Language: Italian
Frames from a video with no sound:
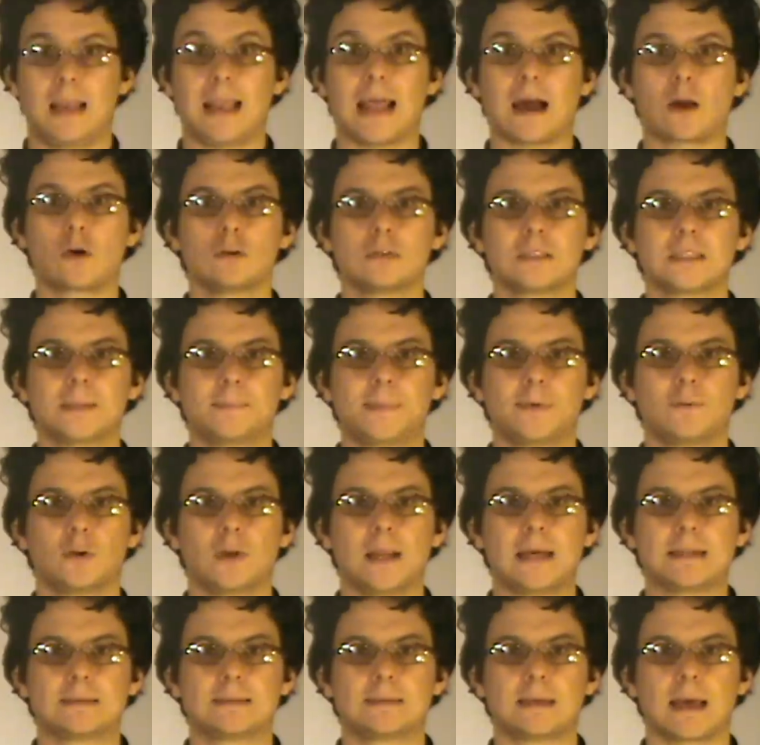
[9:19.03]
La
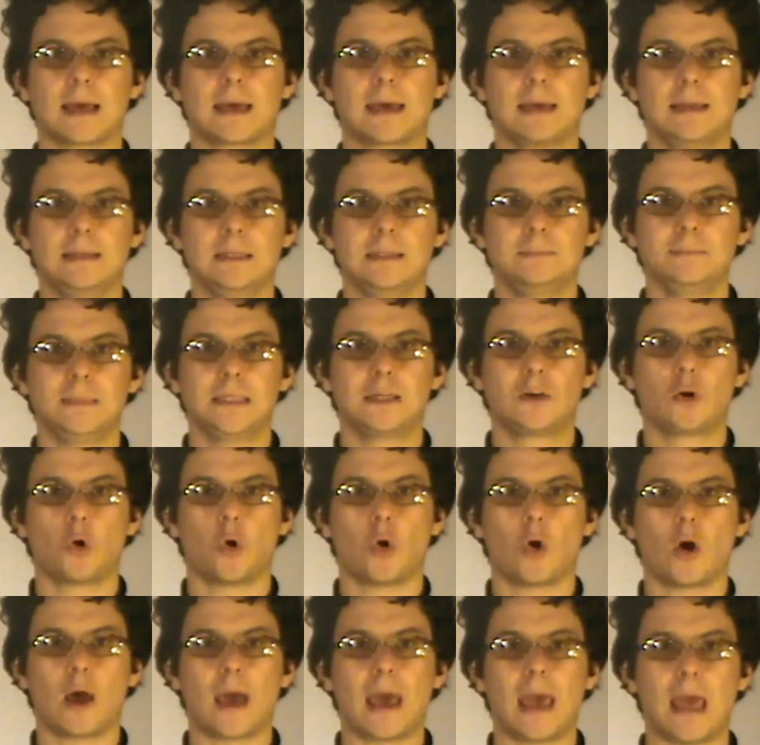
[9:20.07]
consapevolezza che il
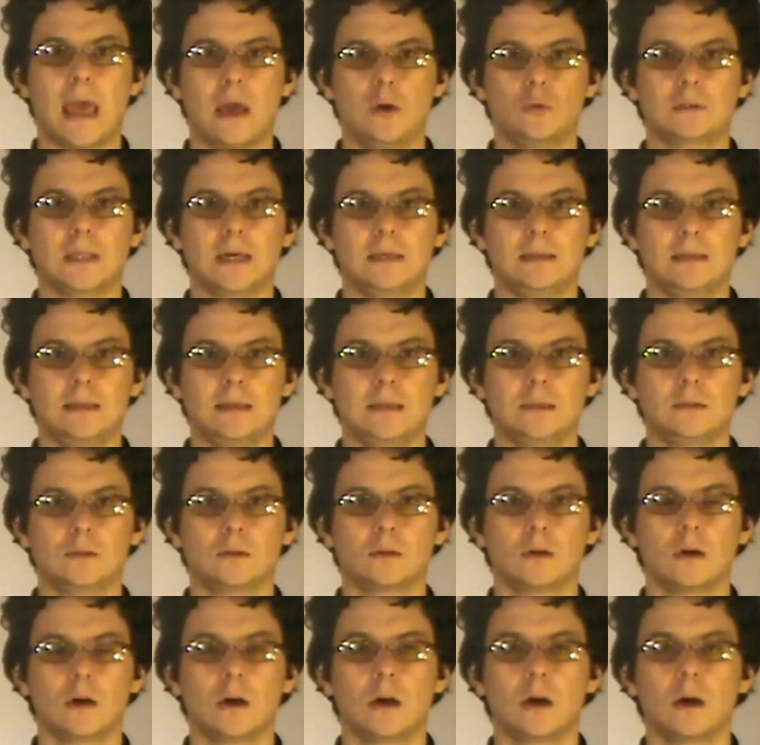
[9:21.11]
nemico è un
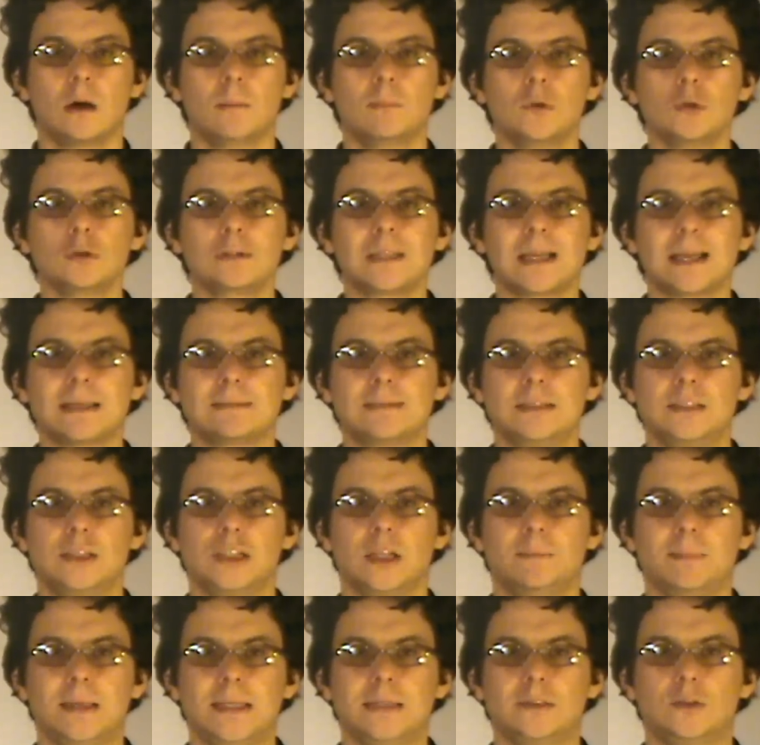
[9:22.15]
alieno muta
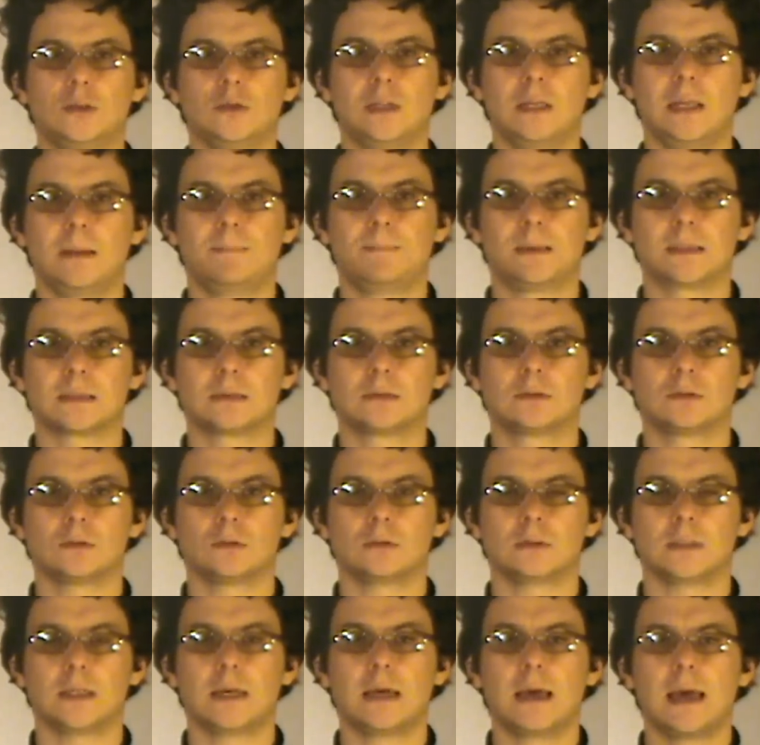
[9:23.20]
l'atteggiamento delle
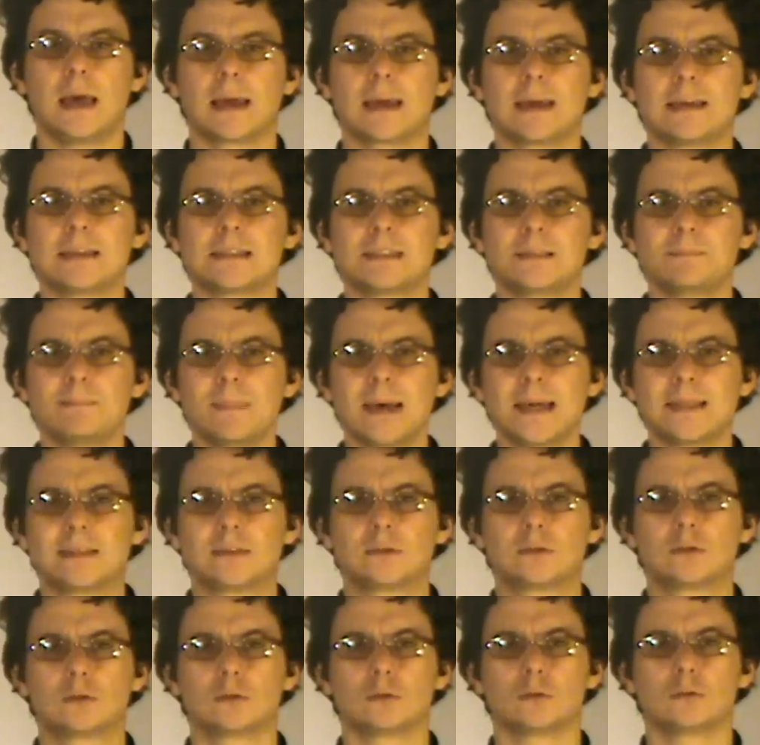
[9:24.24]
persone che
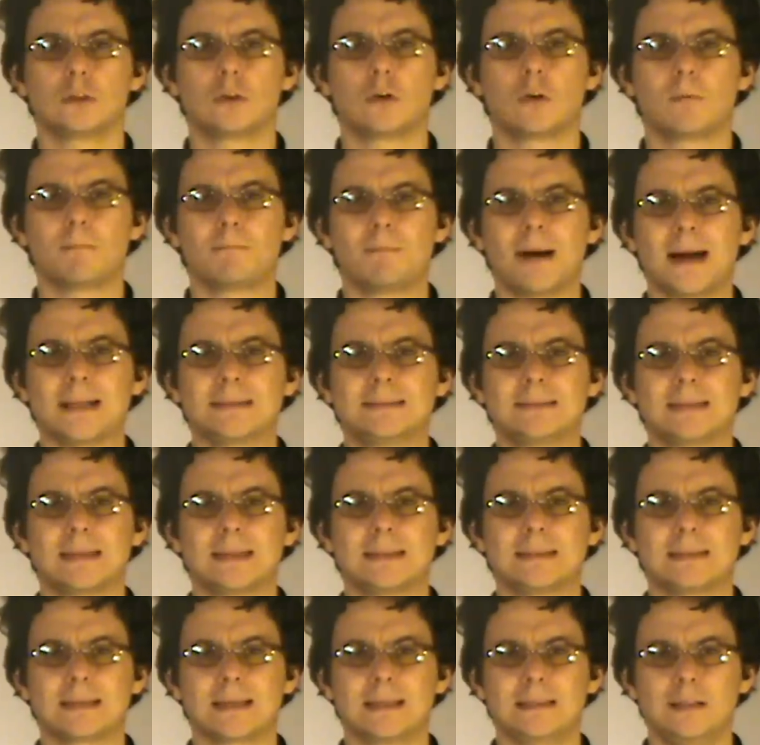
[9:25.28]
smettono di
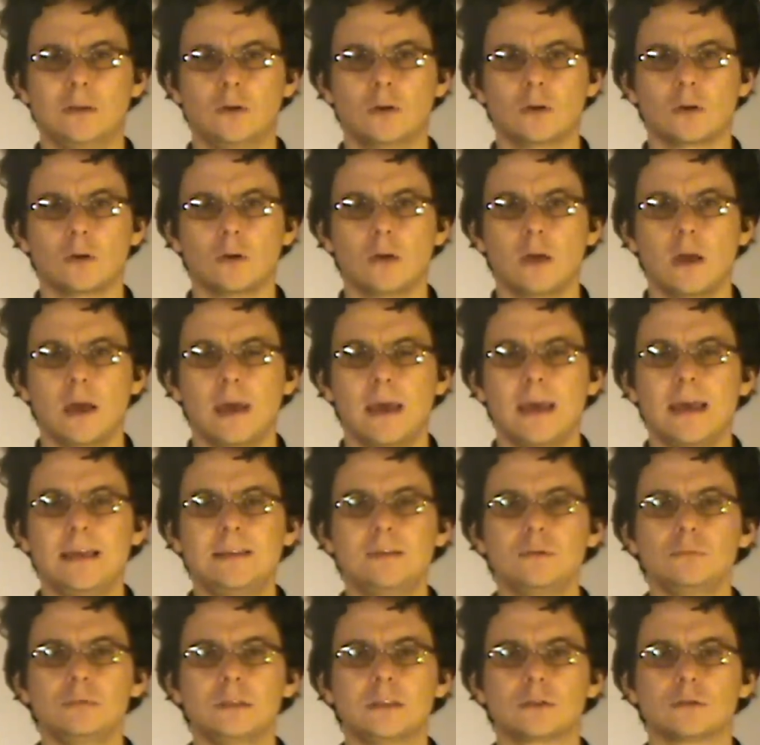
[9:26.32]
combattere tra di loro e
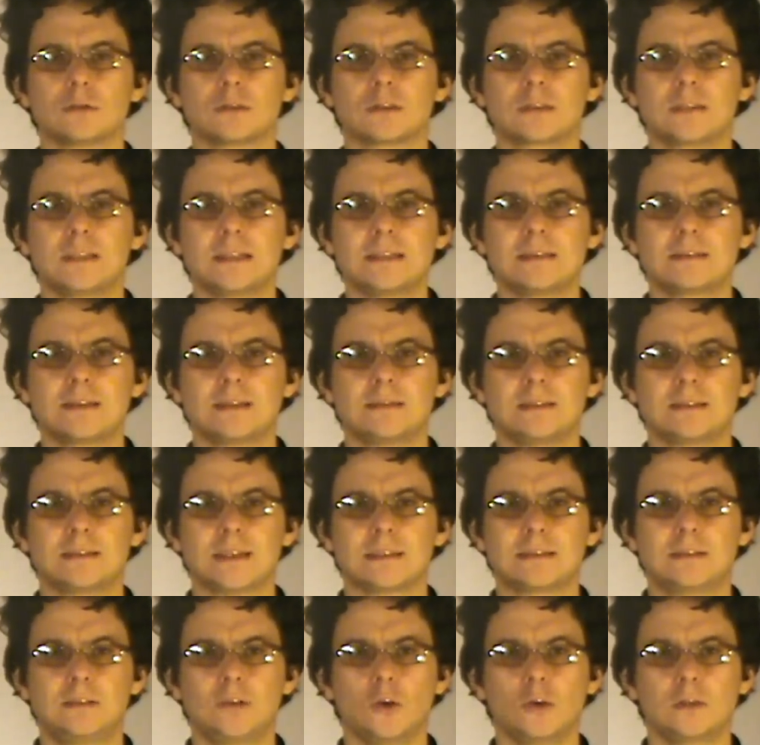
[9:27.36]
si uniscono senza
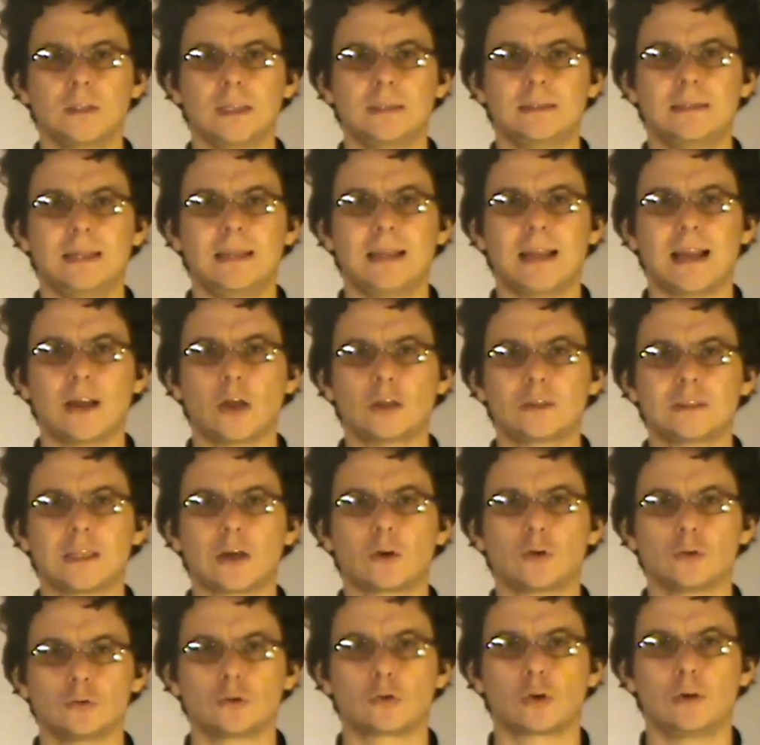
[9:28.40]
esitazione nella
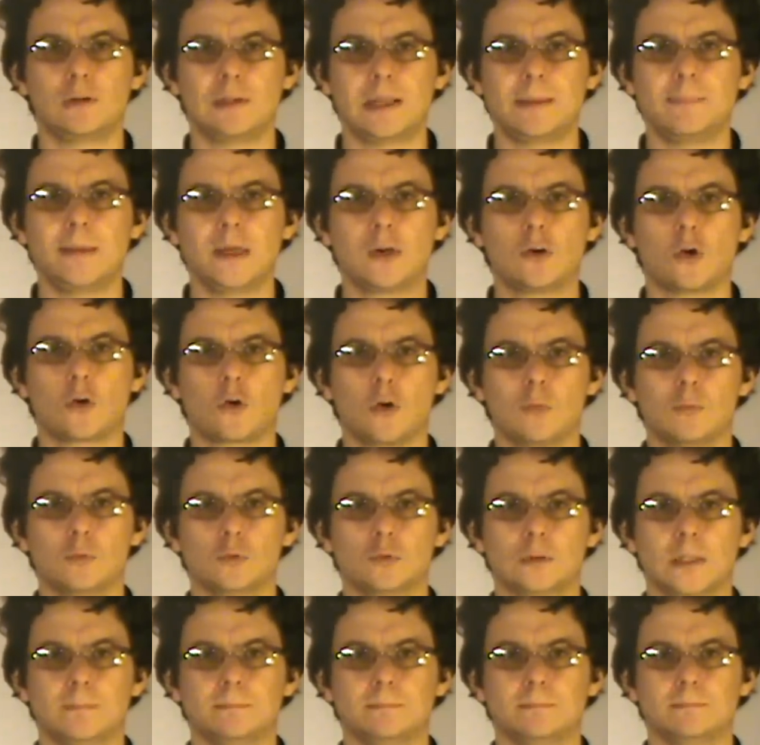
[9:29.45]
lotta contro il nemico
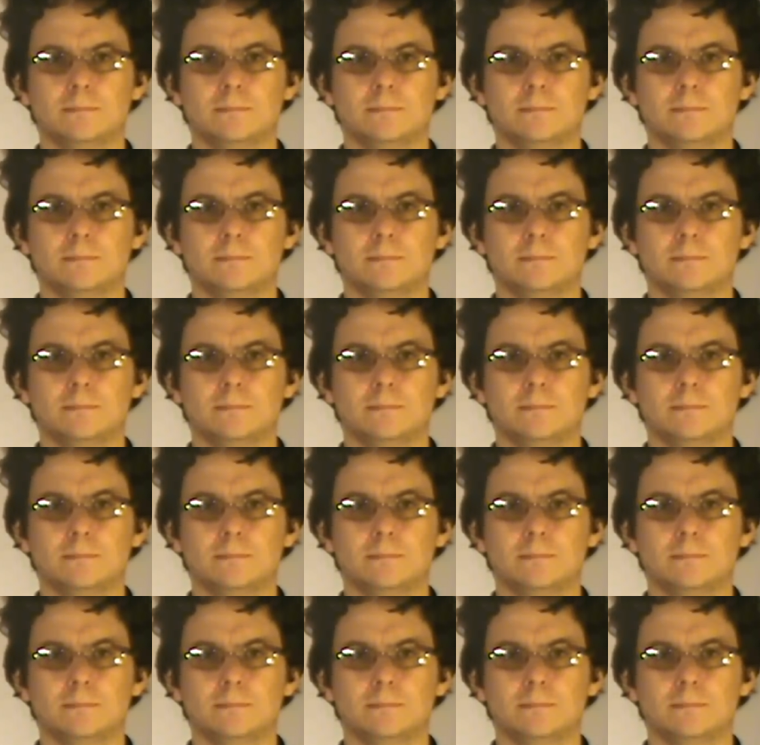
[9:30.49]
comune.